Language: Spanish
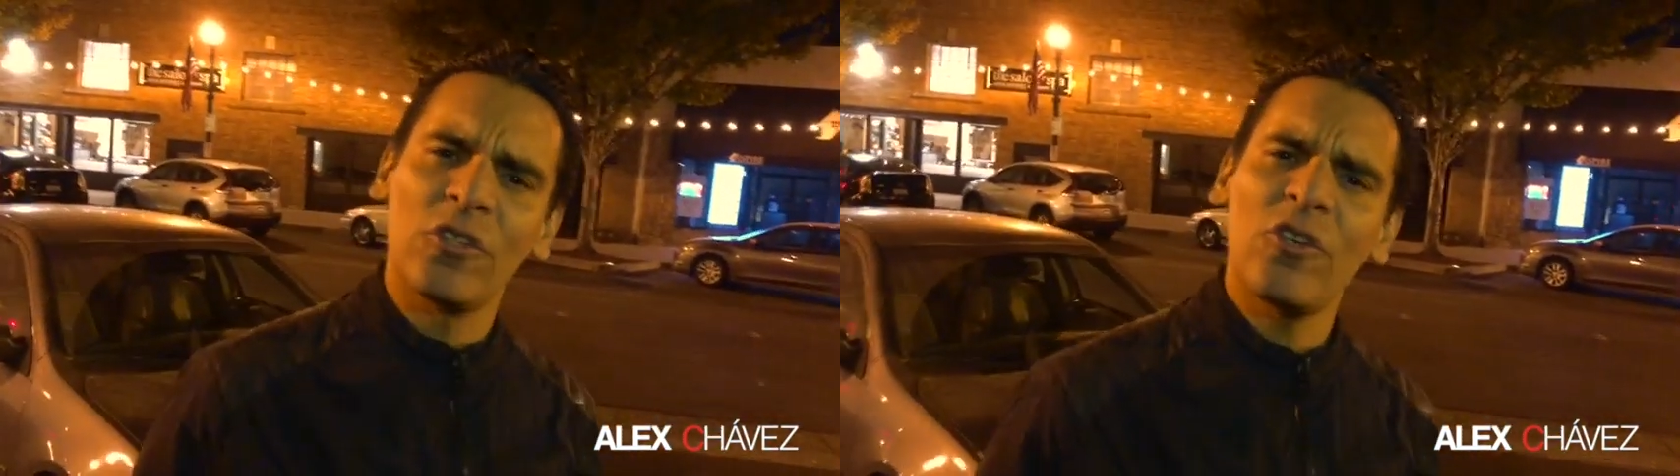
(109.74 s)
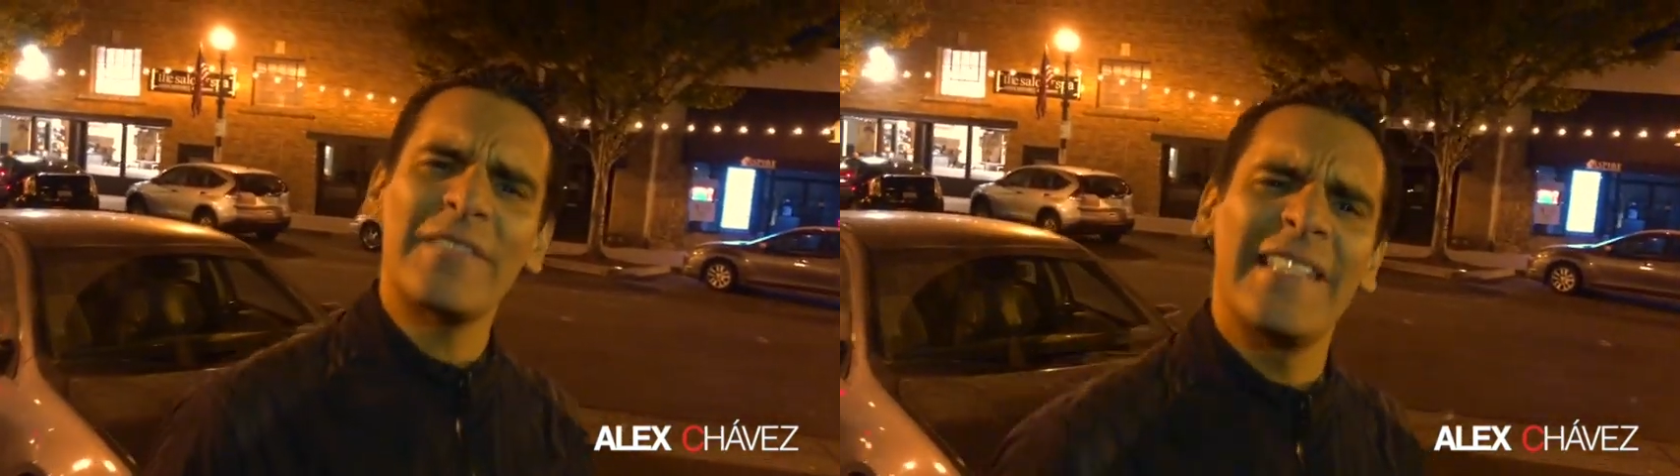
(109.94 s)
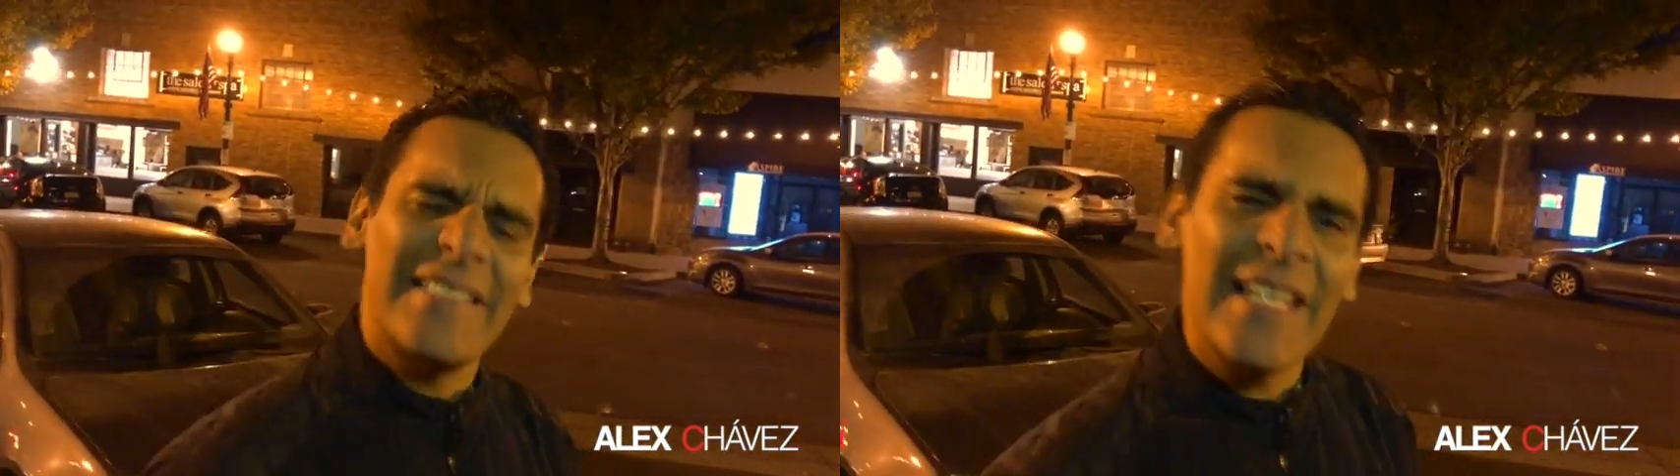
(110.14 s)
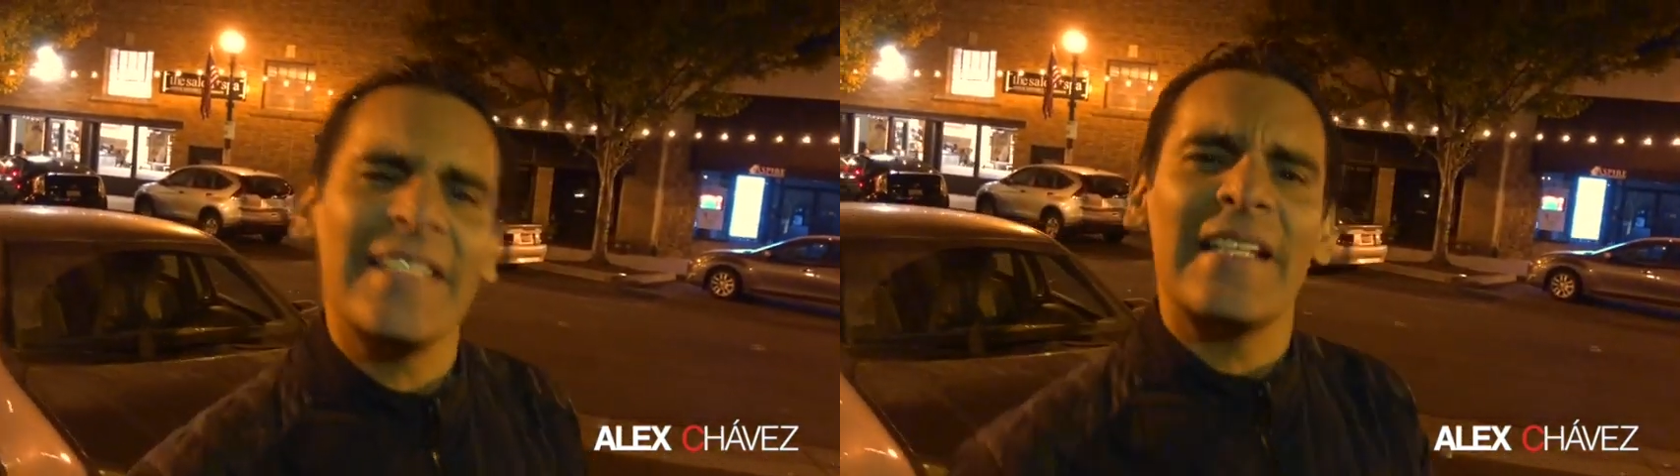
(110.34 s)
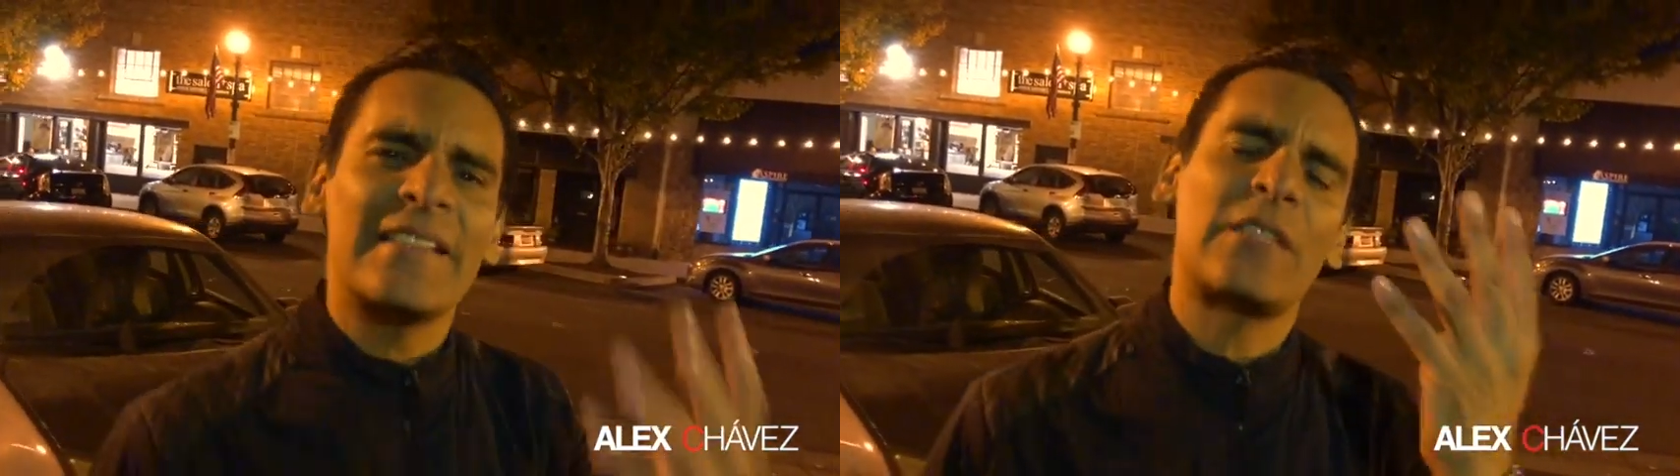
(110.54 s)
No nos
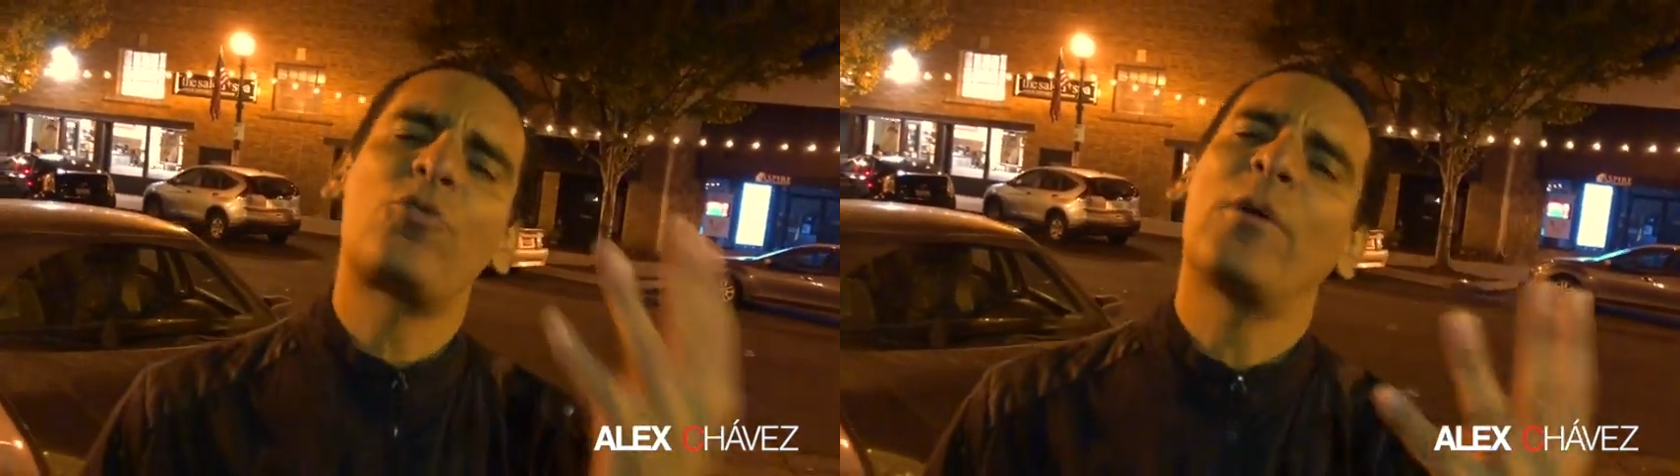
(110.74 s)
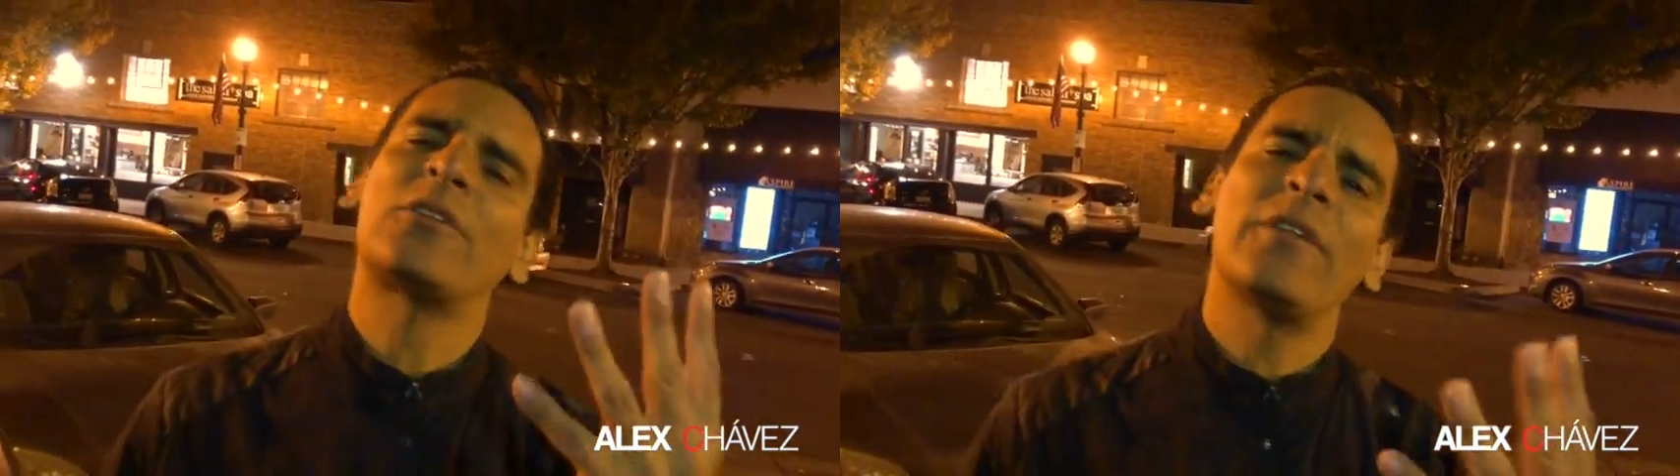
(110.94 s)
enseñan esas cuatro